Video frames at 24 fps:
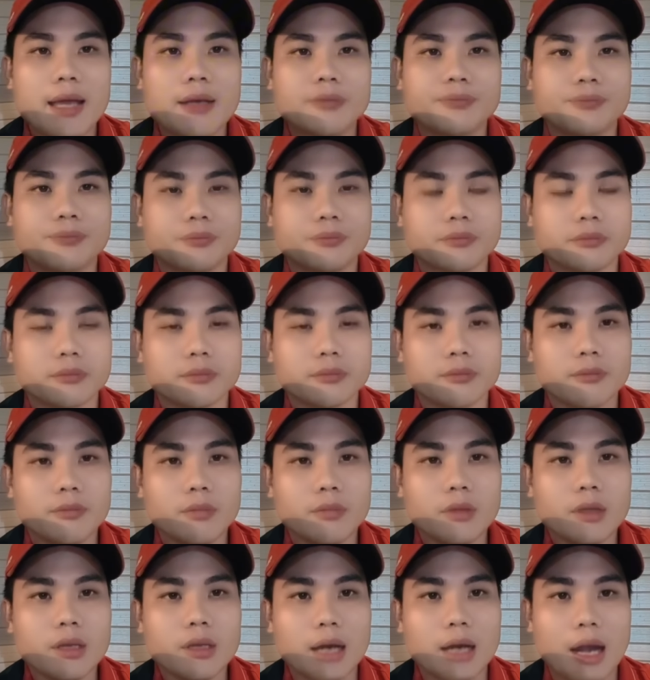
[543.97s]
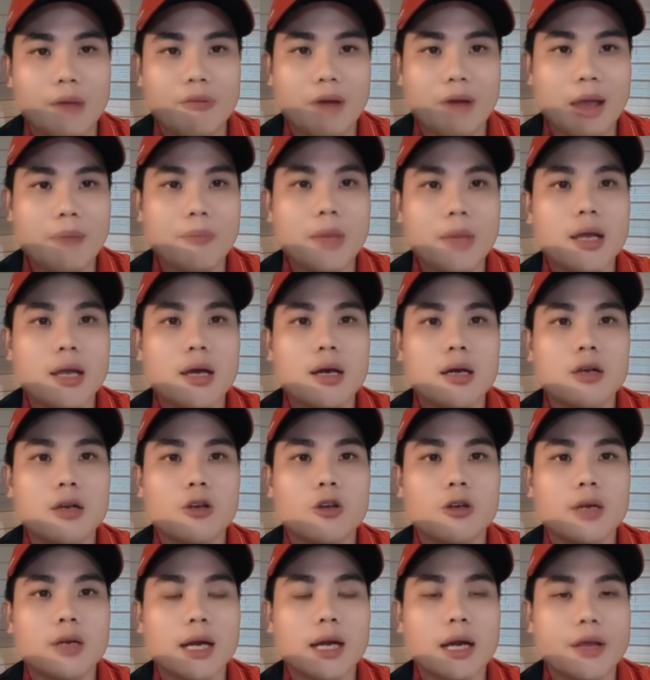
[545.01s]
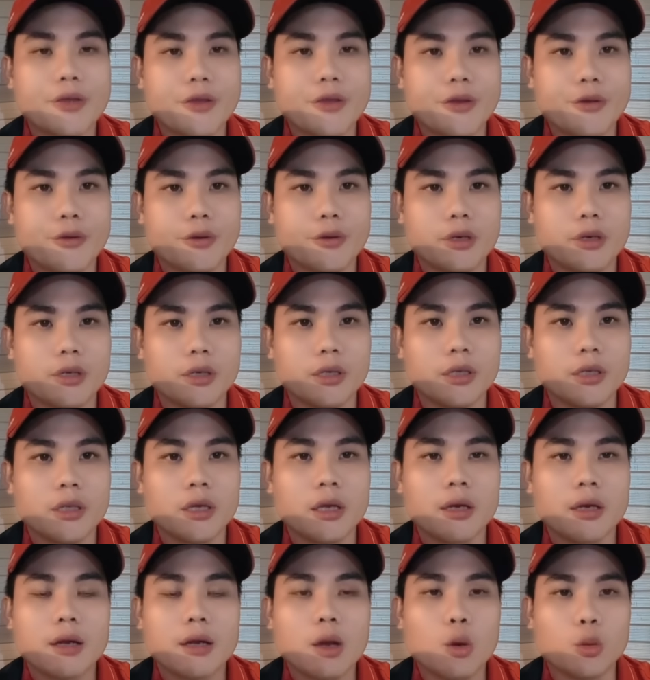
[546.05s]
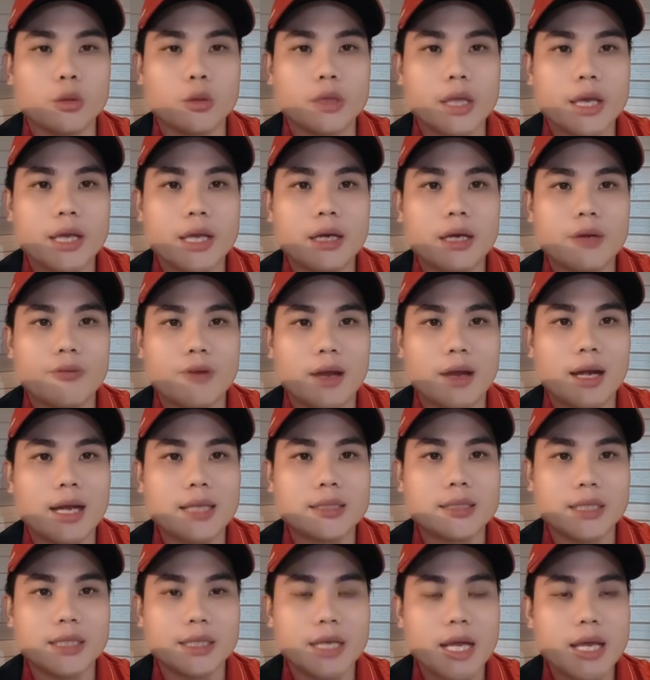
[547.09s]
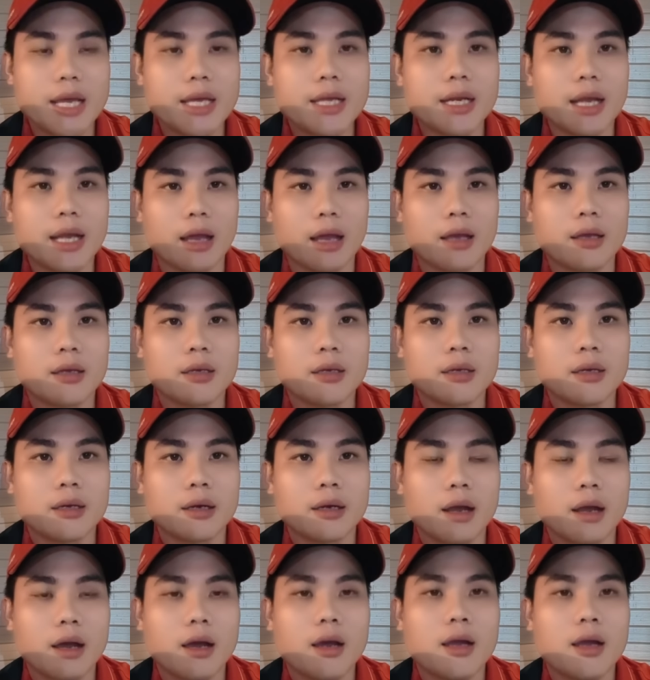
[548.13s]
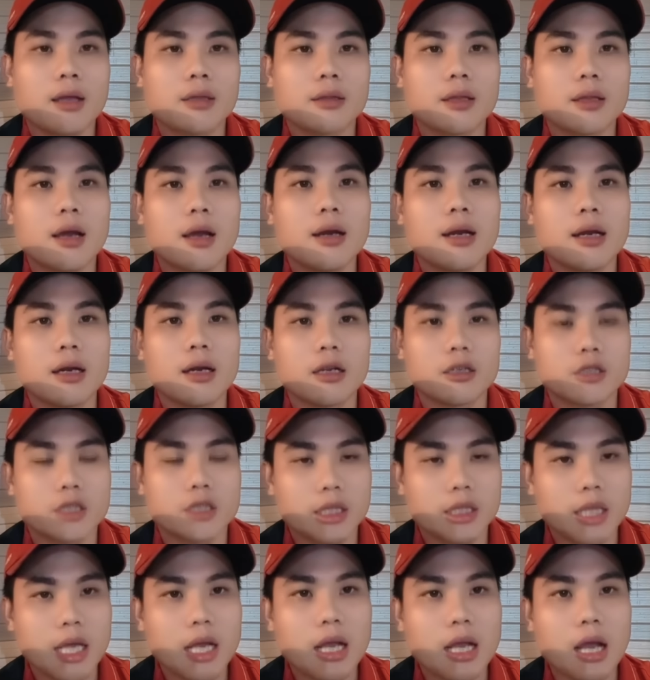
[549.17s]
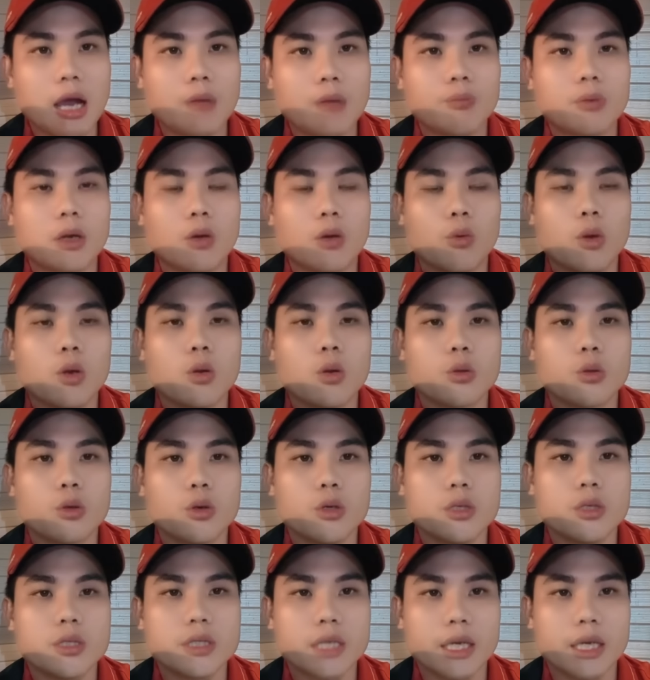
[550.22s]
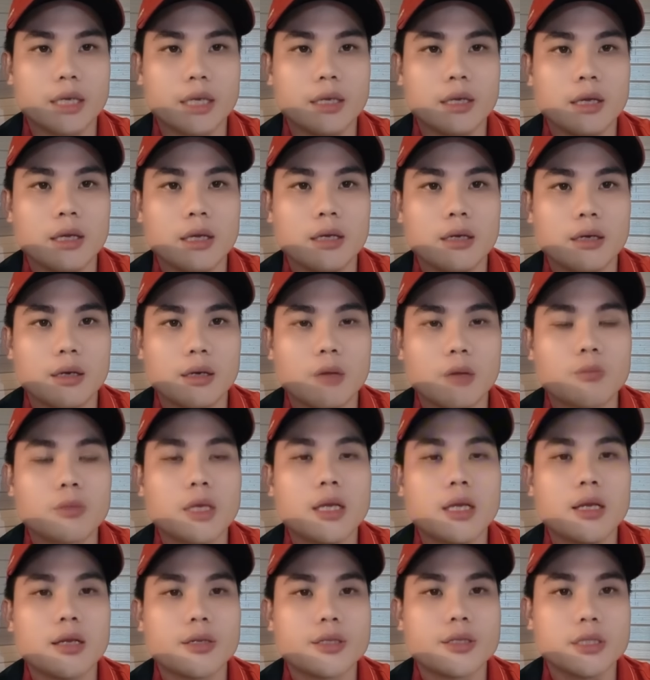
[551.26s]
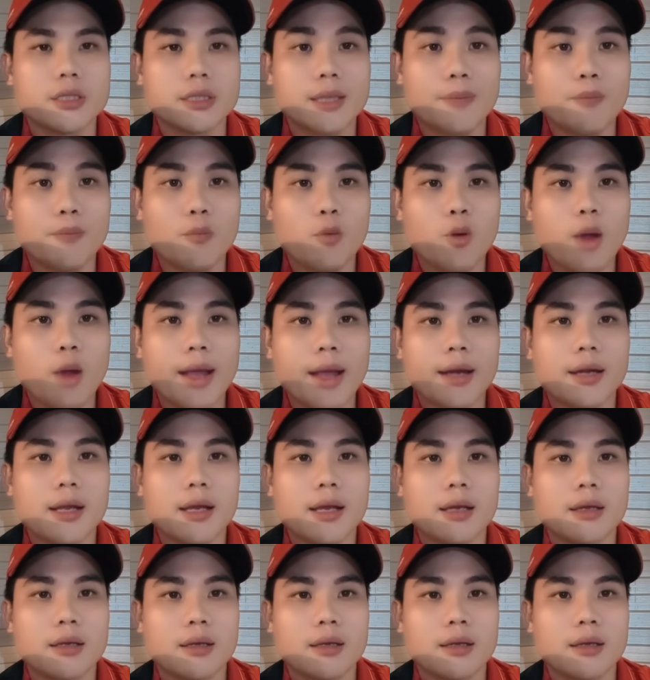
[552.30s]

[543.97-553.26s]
á là phải biết ơn có rất là nhiều người đầu tiên là phải là chị Ni nè nó tới là luật sư Tiết Ngọc nè quý cô chú anh chị công ty luật sư Tâm Quang đó